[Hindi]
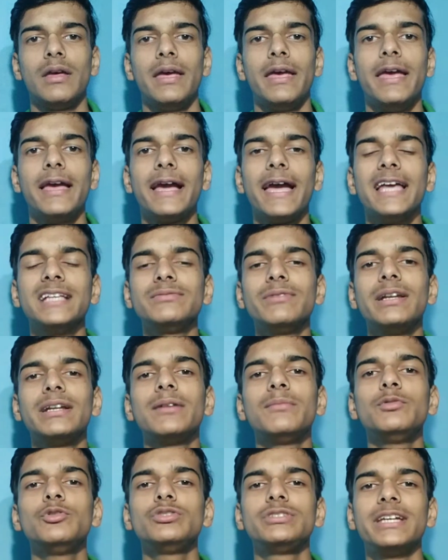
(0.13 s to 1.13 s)
हे गाइस
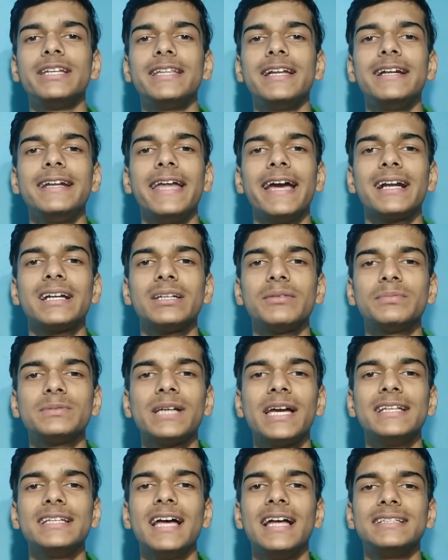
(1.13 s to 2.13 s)
वेलकम टू चेतन टेक टिप्स
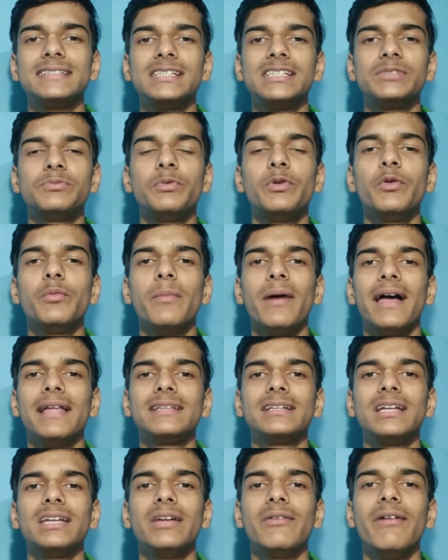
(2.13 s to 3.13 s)
गाइस आज की इस वीडियो में बात
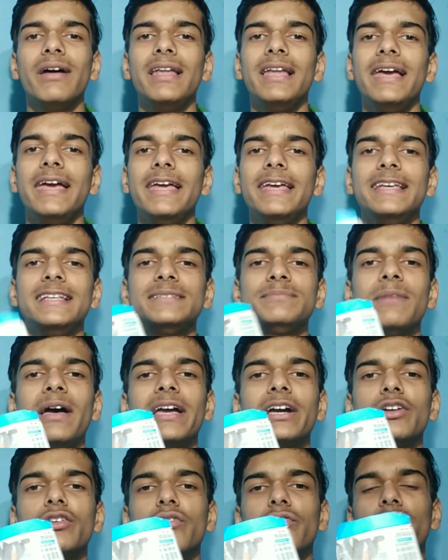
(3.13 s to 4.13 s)
करने वाले हैं इस
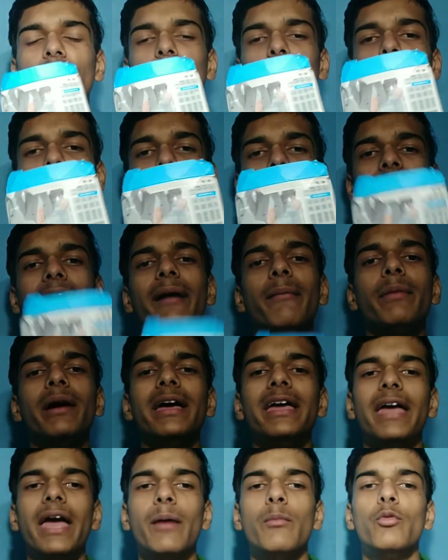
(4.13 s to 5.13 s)
माइक्रोफोन बोया
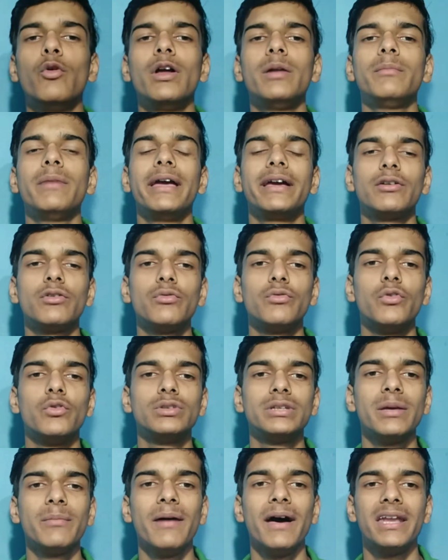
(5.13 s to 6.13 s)
बाय वन माइक्रोफोन
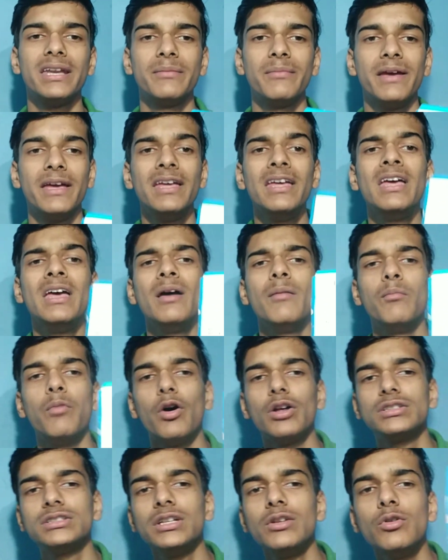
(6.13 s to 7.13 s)
के बारे में बहुत से